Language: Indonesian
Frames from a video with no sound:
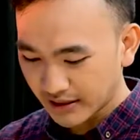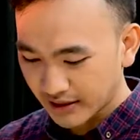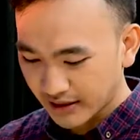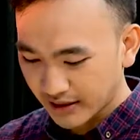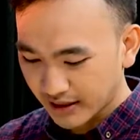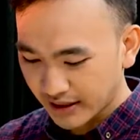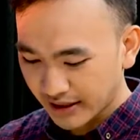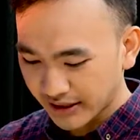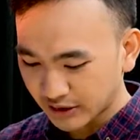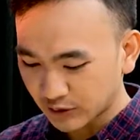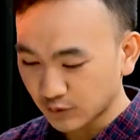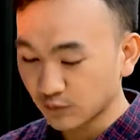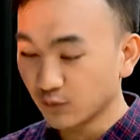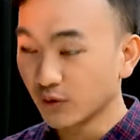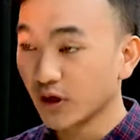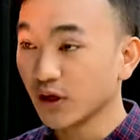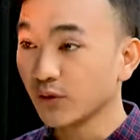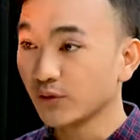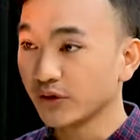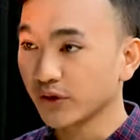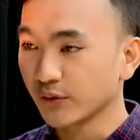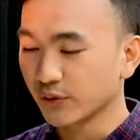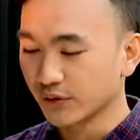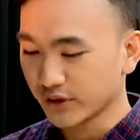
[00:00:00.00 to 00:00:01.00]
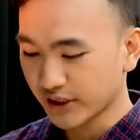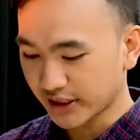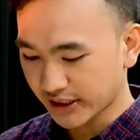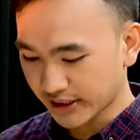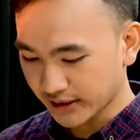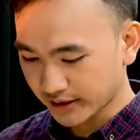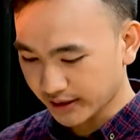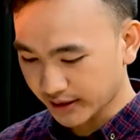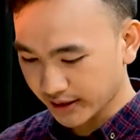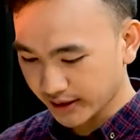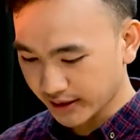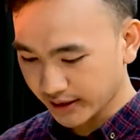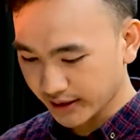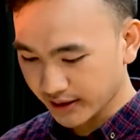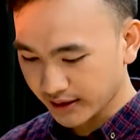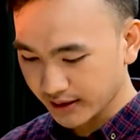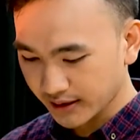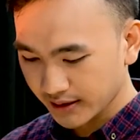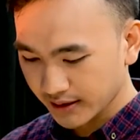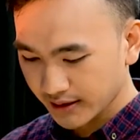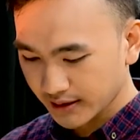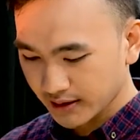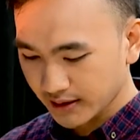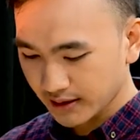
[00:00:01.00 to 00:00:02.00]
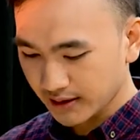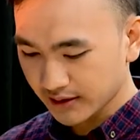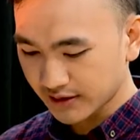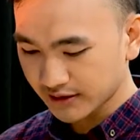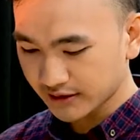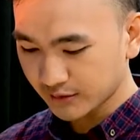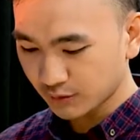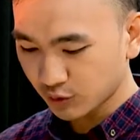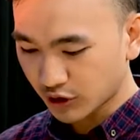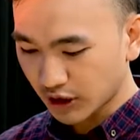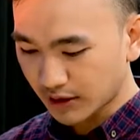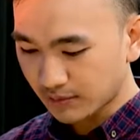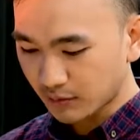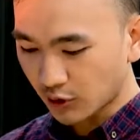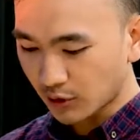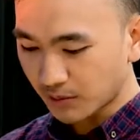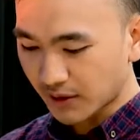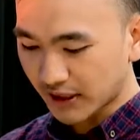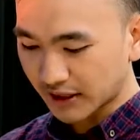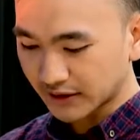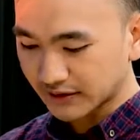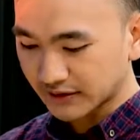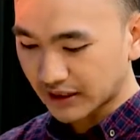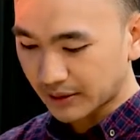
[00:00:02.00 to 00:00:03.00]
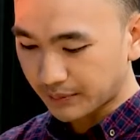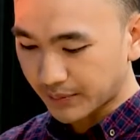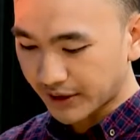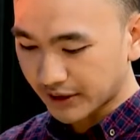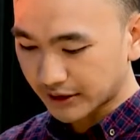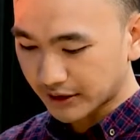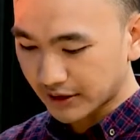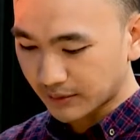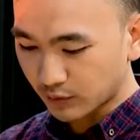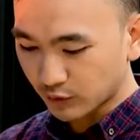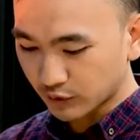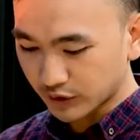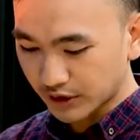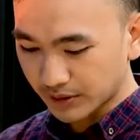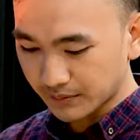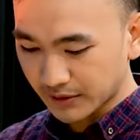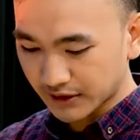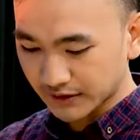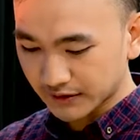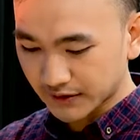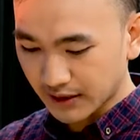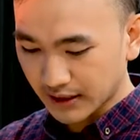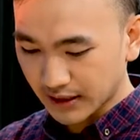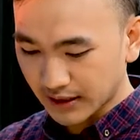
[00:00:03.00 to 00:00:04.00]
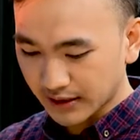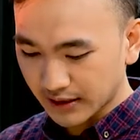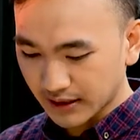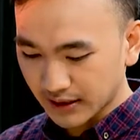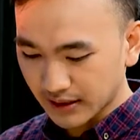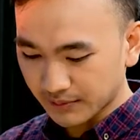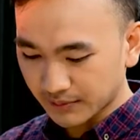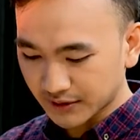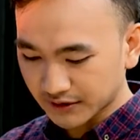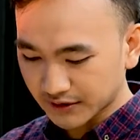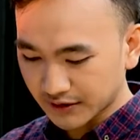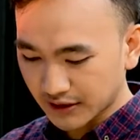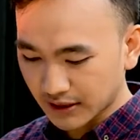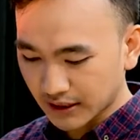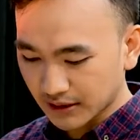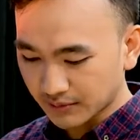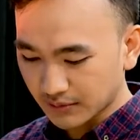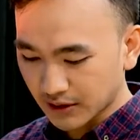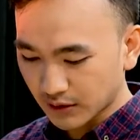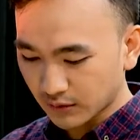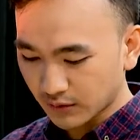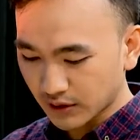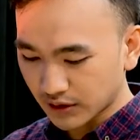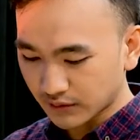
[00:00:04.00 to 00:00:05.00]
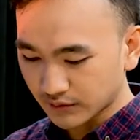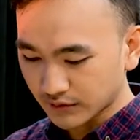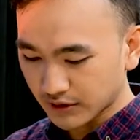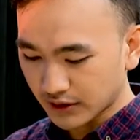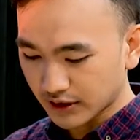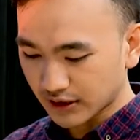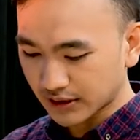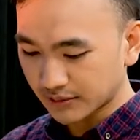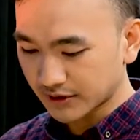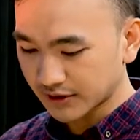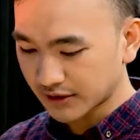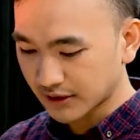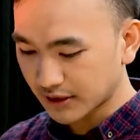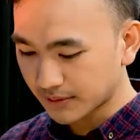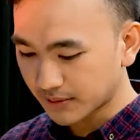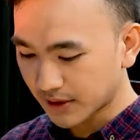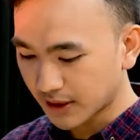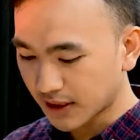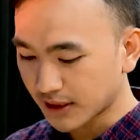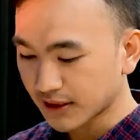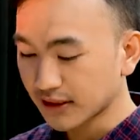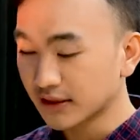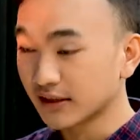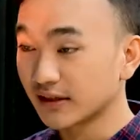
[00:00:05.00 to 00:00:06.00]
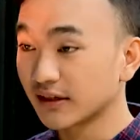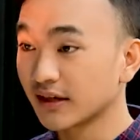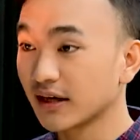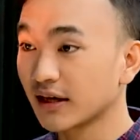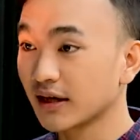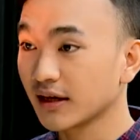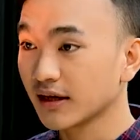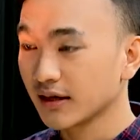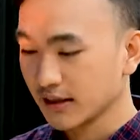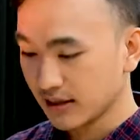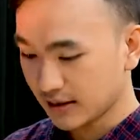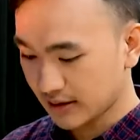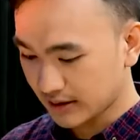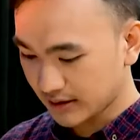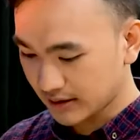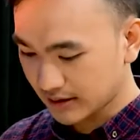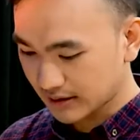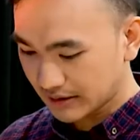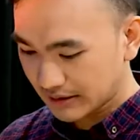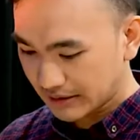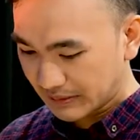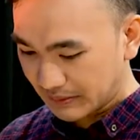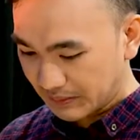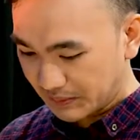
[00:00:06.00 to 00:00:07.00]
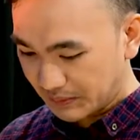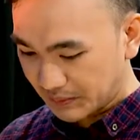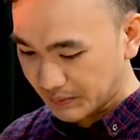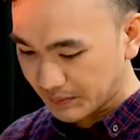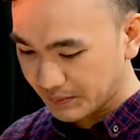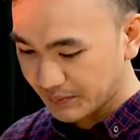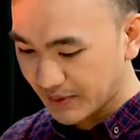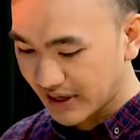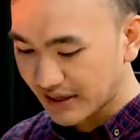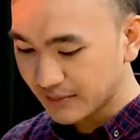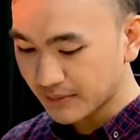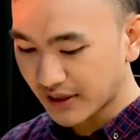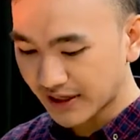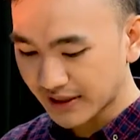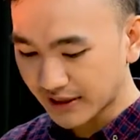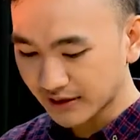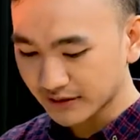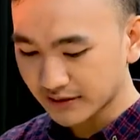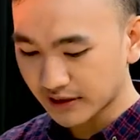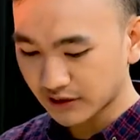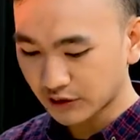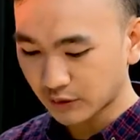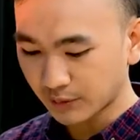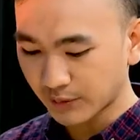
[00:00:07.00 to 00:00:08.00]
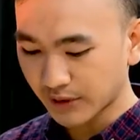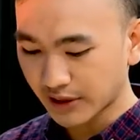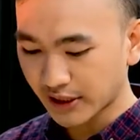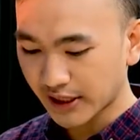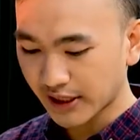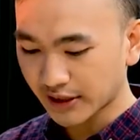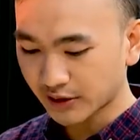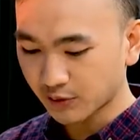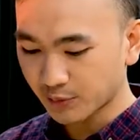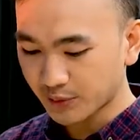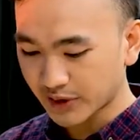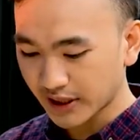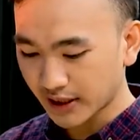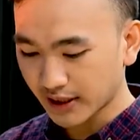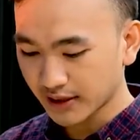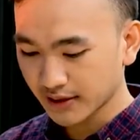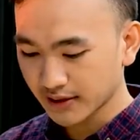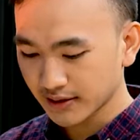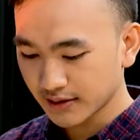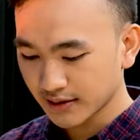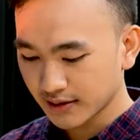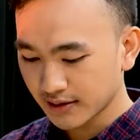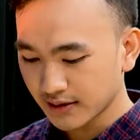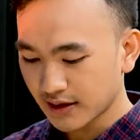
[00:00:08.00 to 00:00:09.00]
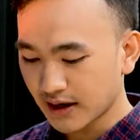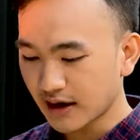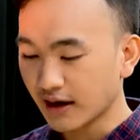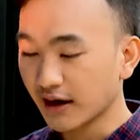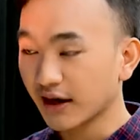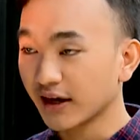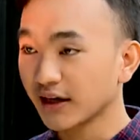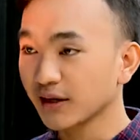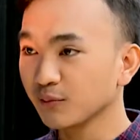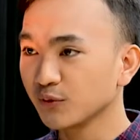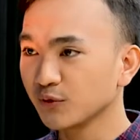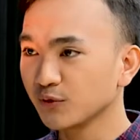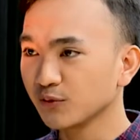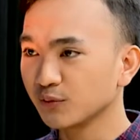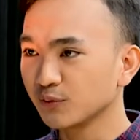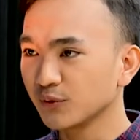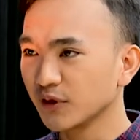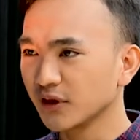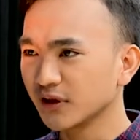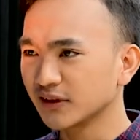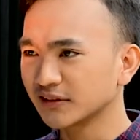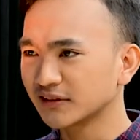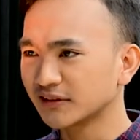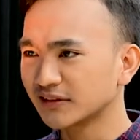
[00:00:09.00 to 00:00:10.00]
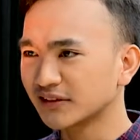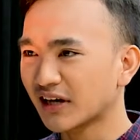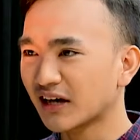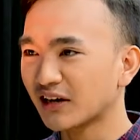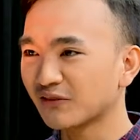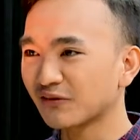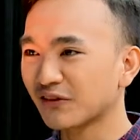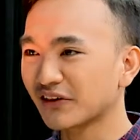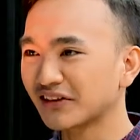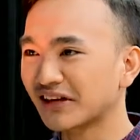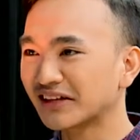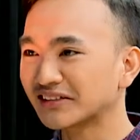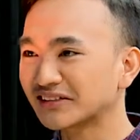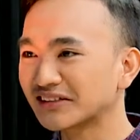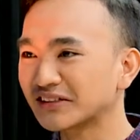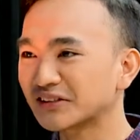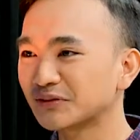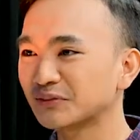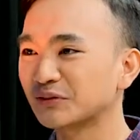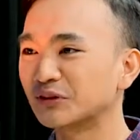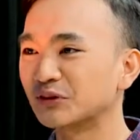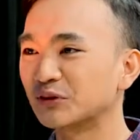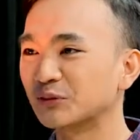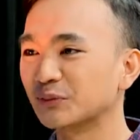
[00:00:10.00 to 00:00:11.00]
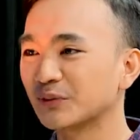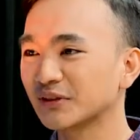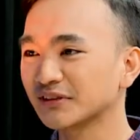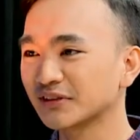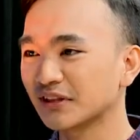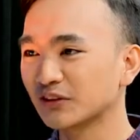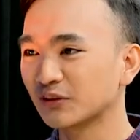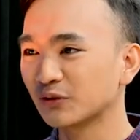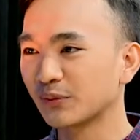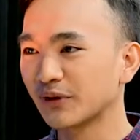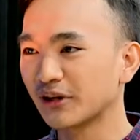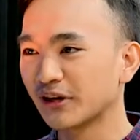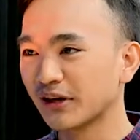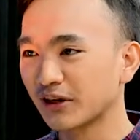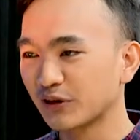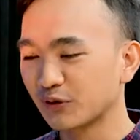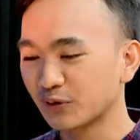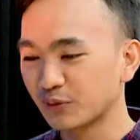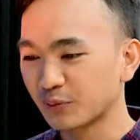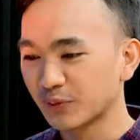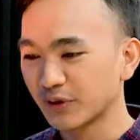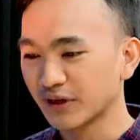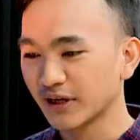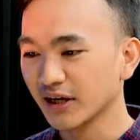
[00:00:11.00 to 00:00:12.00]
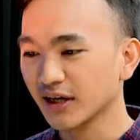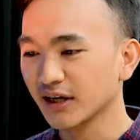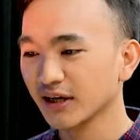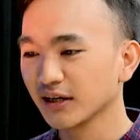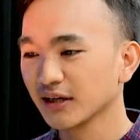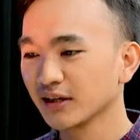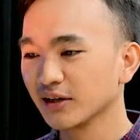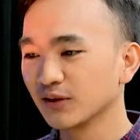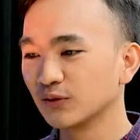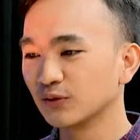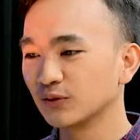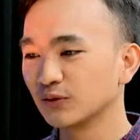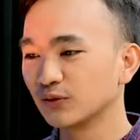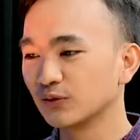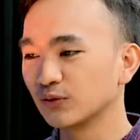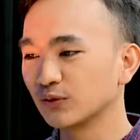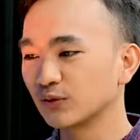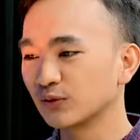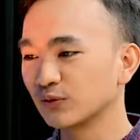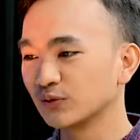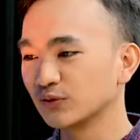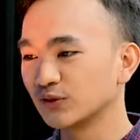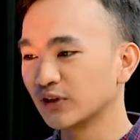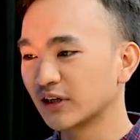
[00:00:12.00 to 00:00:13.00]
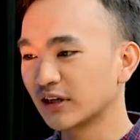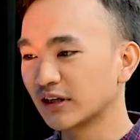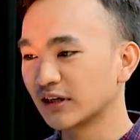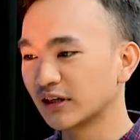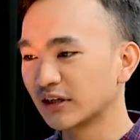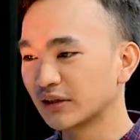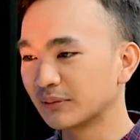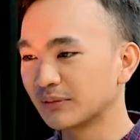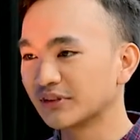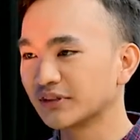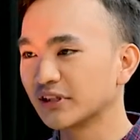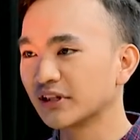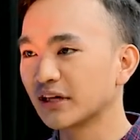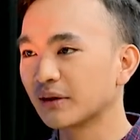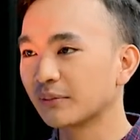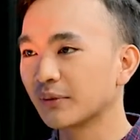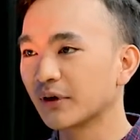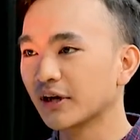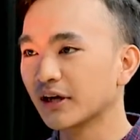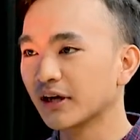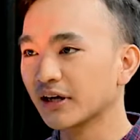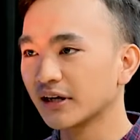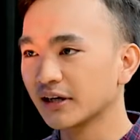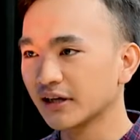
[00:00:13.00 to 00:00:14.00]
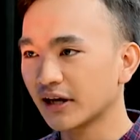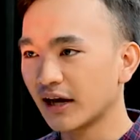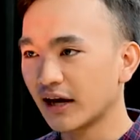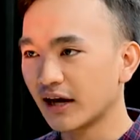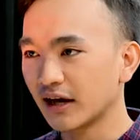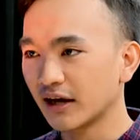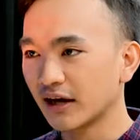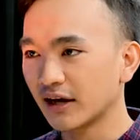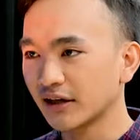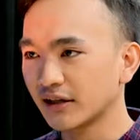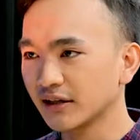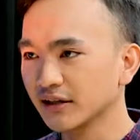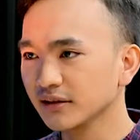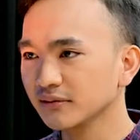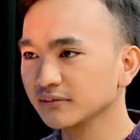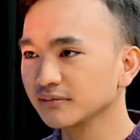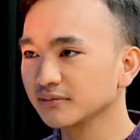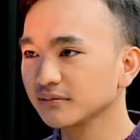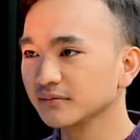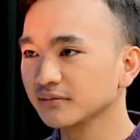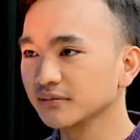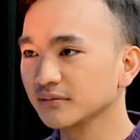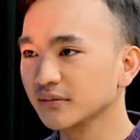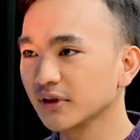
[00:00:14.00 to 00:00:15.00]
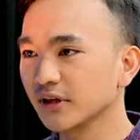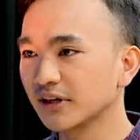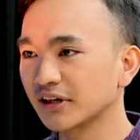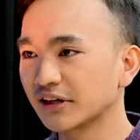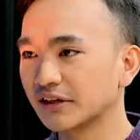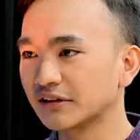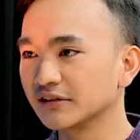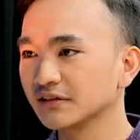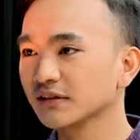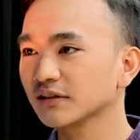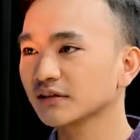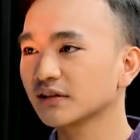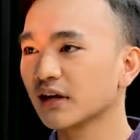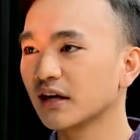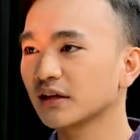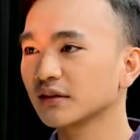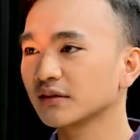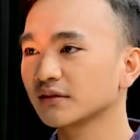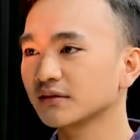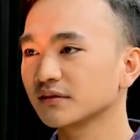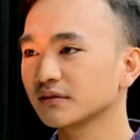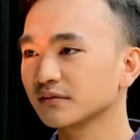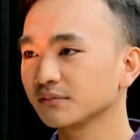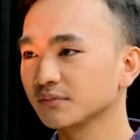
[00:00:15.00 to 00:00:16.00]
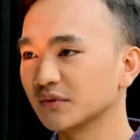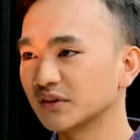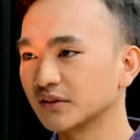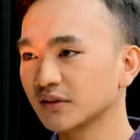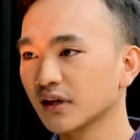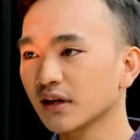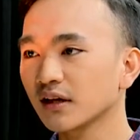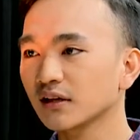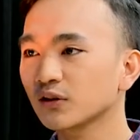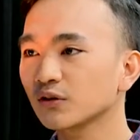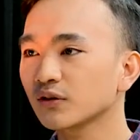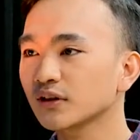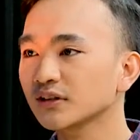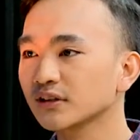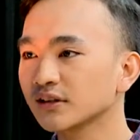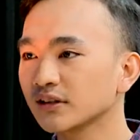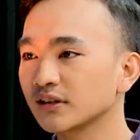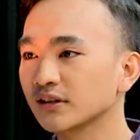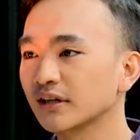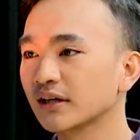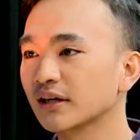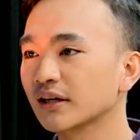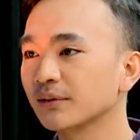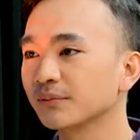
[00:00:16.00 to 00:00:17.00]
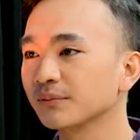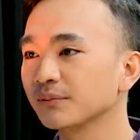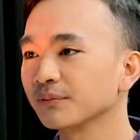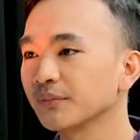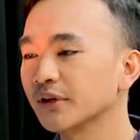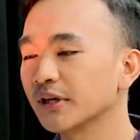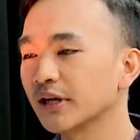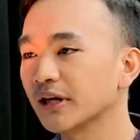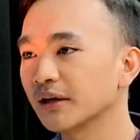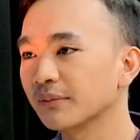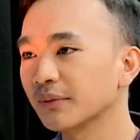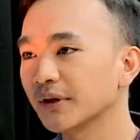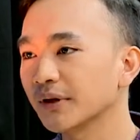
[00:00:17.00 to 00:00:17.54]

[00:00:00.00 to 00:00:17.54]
ayat 2 Undang-Undang ITE e, eh, disebutkan bahwa barang siapa yang terbukti bersalah dalam persidangan melakukan ujaran kebencian maka didenda e, paling banyak satu miliar rupiah. Angka ini men, e, sangat fantastis begitu yeah. Pak, iya. satu miliar rupiah yeah. untuk ujaran kebencian. Apakah angka ini range-nya sangat besar atau kecil dalam pidana? Itu